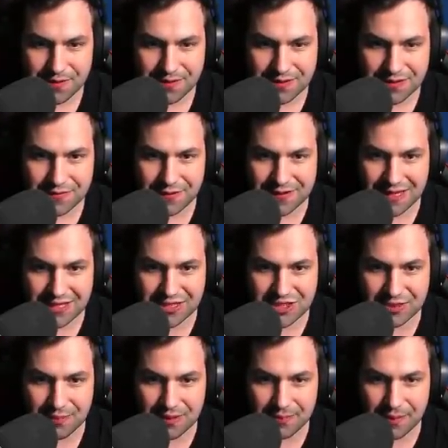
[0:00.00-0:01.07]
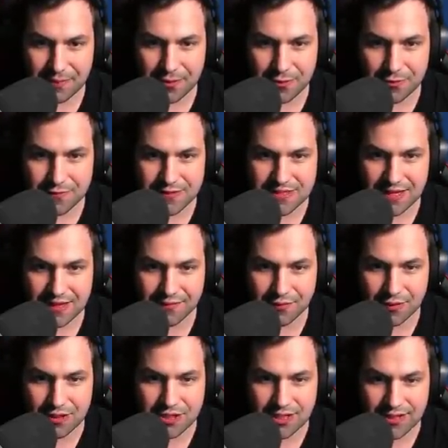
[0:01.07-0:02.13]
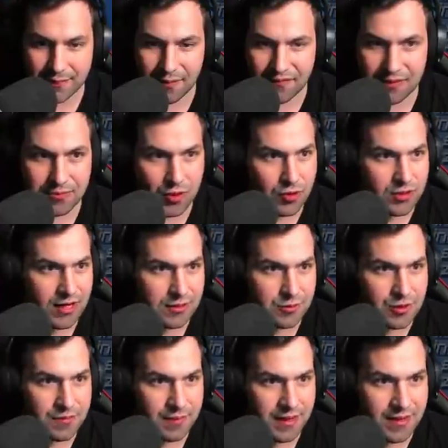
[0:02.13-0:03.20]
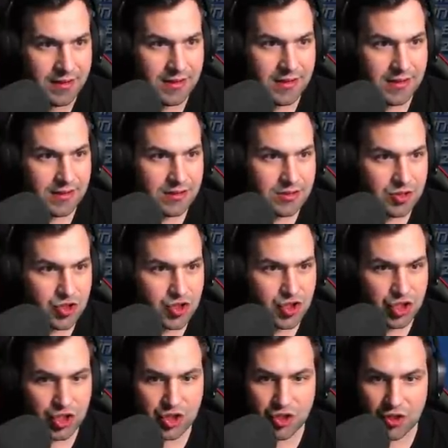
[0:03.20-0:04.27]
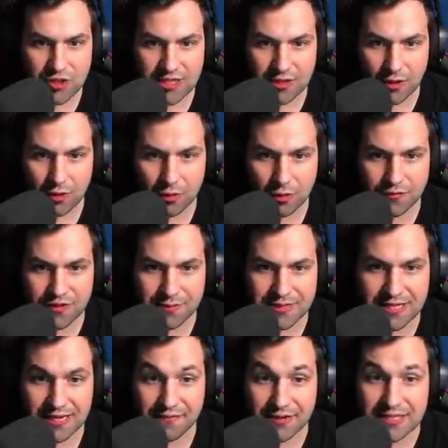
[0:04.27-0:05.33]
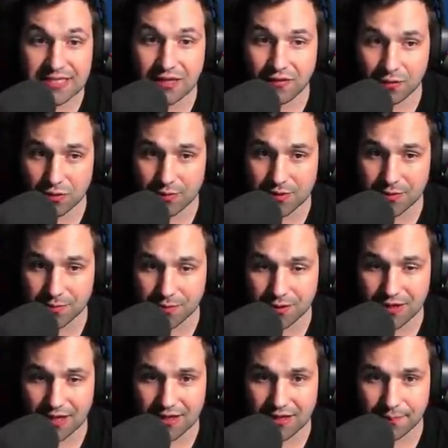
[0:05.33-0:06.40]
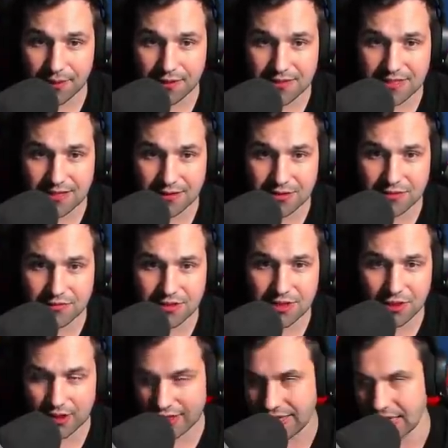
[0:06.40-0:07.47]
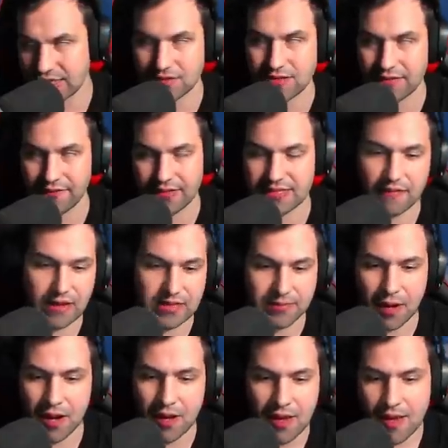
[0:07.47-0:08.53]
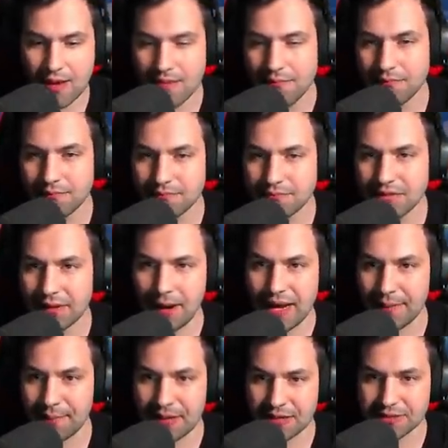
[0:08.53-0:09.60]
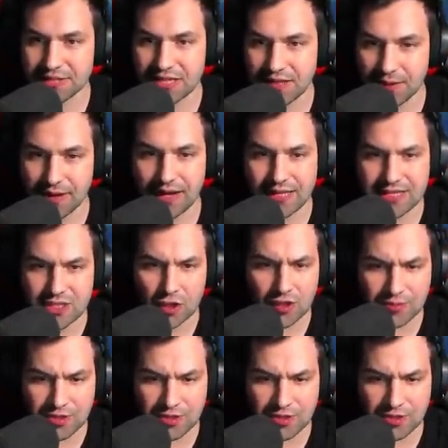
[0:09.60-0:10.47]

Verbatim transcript: 12 magma bloków, stary. W ogóle dzisiaj namawiałem Torka, który ma 3000 dolków, żeby zainwestował. To byśmy mu oddali te pieniądze, ale oczywiście Tork nie chciał zainwestować, ma nie ma jej pieniążki, nie ma jej, ale z Torkiem